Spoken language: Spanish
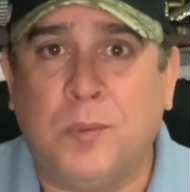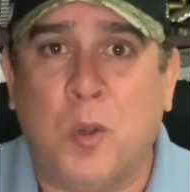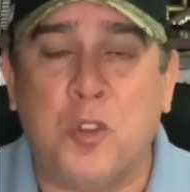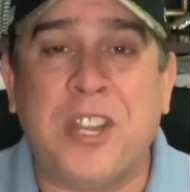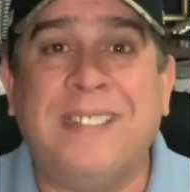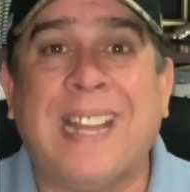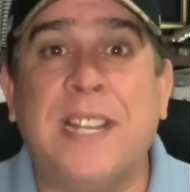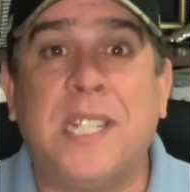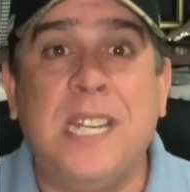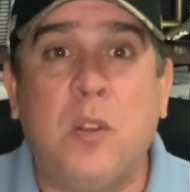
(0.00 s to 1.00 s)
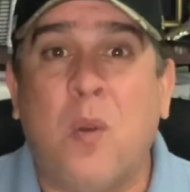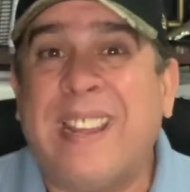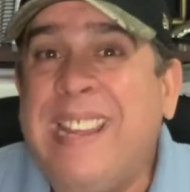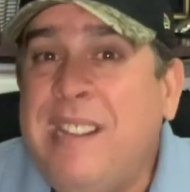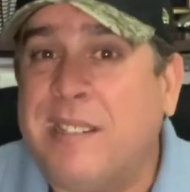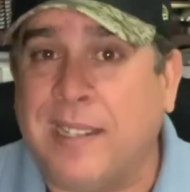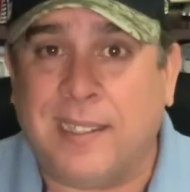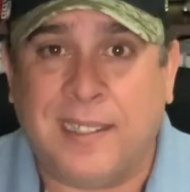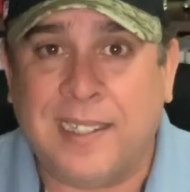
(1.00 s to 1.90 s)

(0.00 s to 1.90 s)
85-15,